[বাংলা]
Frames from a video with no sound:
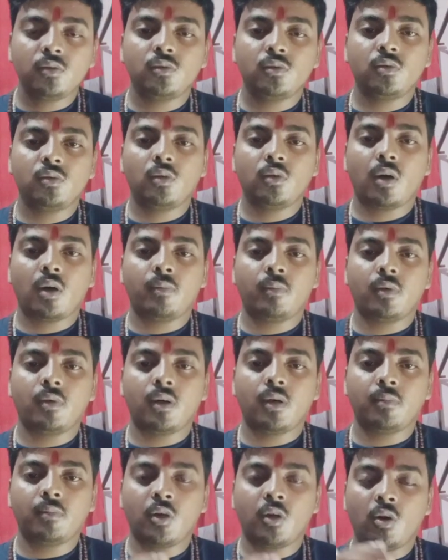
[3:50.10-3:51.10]
তো
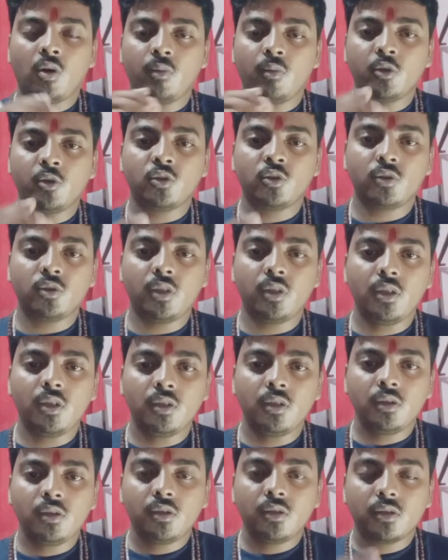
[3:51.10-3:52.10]
আপনারা অবশ্যই
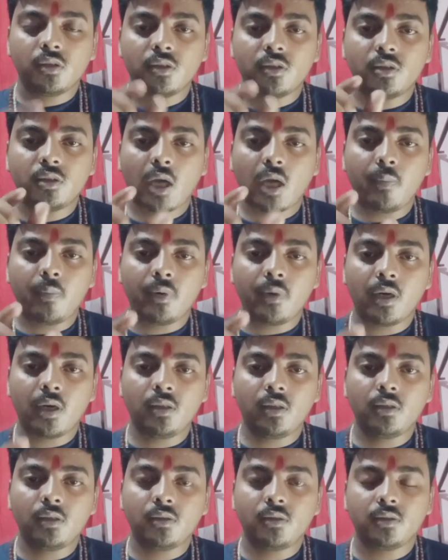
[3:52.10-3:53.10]
জাফরান
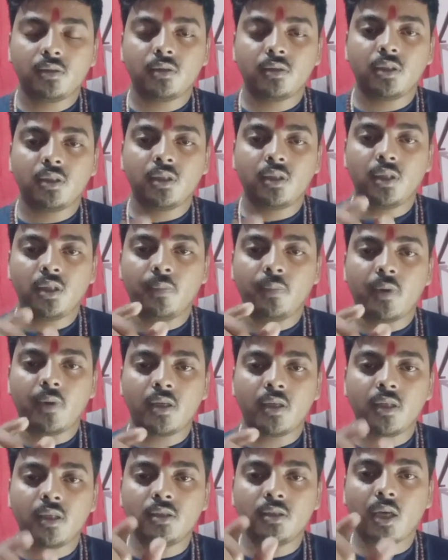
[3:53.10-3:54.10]
যেটিকে পাওয়া
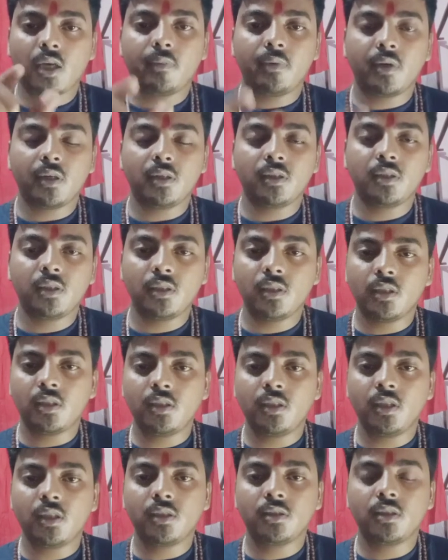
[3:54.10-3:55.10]
যায় জাফরান কিনে
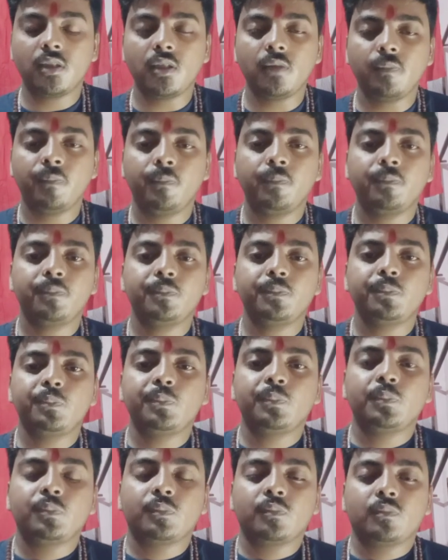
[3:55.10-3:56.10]
নিয়ে এসে
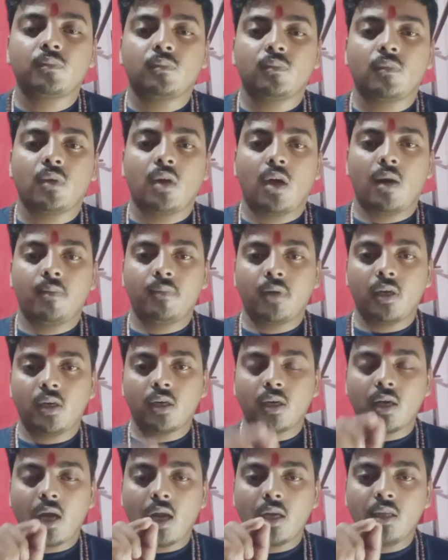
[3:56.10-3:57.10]
আপনারা
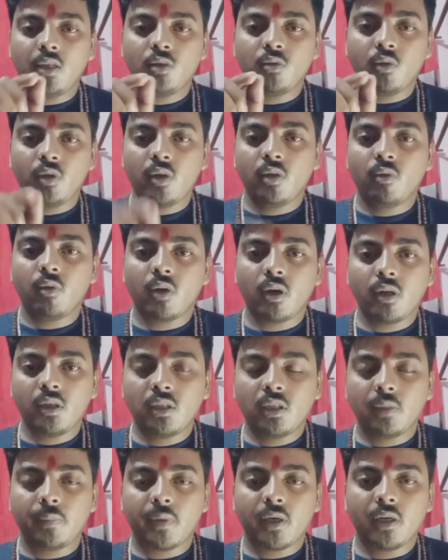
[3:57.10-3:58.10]
কালি তৈরি করে
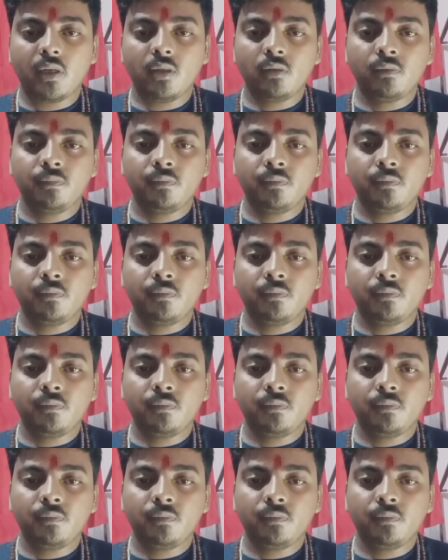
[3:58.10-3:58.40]
নিতে পারেন